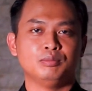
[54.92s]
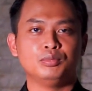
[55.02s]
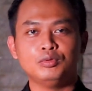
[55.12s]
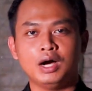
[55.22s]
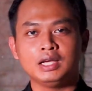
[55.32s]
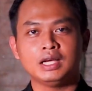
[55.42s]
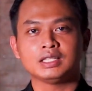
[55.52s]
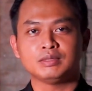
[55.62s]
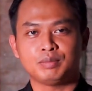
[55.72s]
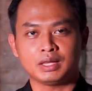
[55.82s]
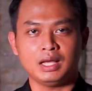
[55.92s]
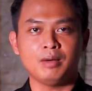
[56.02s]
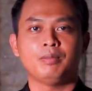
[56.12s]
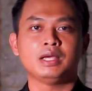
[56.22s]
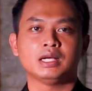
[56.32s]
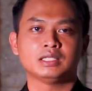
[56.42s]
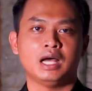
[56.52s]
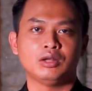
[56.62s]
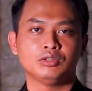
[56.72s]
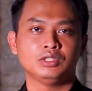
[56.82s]
Buah yang seperti apa yang
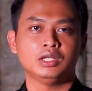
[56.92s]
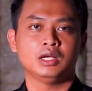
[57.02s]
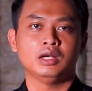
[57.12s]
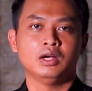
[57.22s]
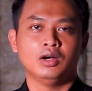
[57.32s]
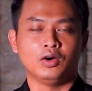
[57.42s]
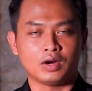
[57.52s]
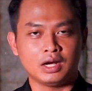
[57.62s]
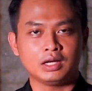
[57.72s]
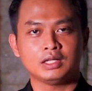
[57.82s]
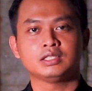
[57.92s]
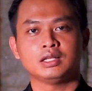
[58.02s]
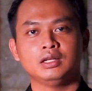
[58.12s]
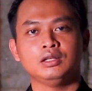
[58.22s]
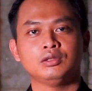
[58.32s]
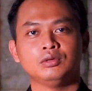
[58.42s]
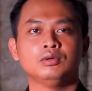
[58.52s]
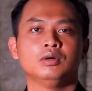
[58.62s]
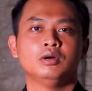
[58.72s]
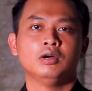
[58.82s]
seharusnya orang Kristen
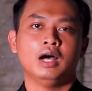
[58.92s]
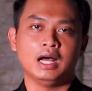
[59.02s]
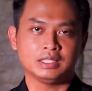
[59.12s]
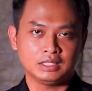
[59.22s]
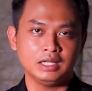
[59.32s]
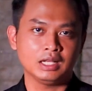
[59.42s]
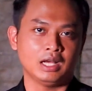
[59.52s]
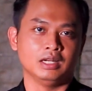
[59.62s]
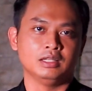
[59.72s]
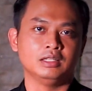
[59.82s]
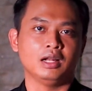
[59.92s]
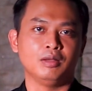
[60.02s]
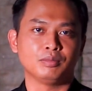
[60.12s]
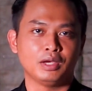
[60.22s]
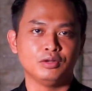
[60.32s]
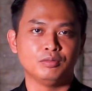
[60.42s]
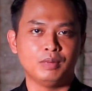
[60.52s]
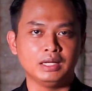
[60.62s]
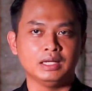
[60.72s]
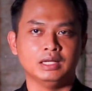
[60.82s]
itu hasilkan di dalam
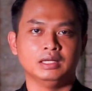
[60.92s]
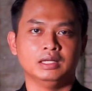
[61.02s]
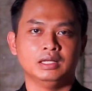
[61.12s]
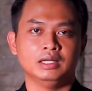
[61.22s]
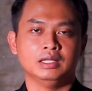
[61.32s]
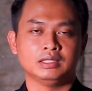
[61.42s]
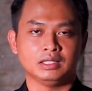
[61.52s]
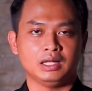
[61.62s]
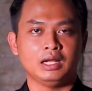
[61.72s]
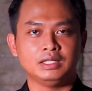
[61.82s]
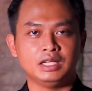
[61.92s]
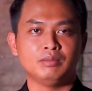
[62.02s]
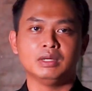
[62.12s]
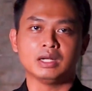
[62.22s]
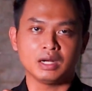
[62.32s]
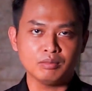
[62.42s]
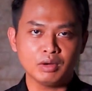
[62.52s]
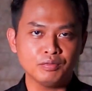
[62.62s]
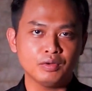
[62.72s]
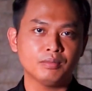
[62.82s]
kehidupannya? Setelah dia
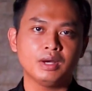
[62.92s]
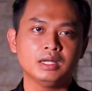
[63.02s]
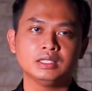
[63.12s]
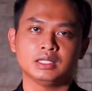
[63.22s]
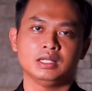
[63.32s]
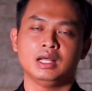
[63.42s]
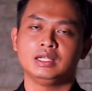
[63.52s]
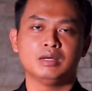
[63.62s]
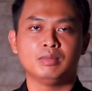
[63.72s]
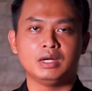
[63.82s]
menerima firman, setelah dia